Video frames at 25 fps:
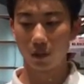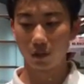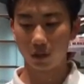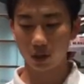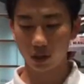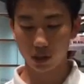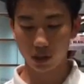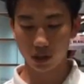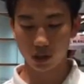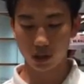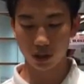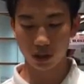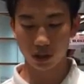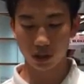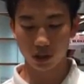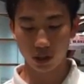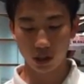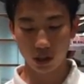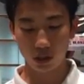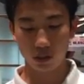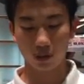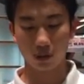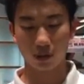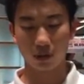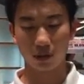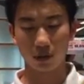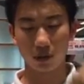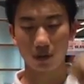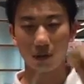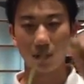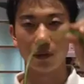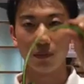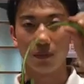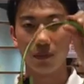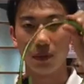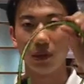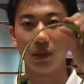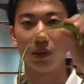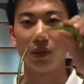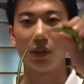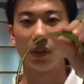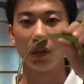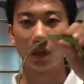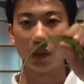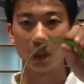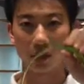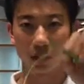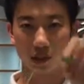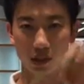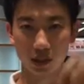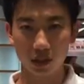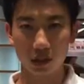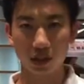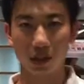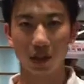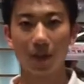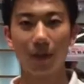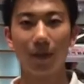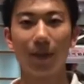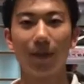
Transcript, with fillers: 私使うのこの緑です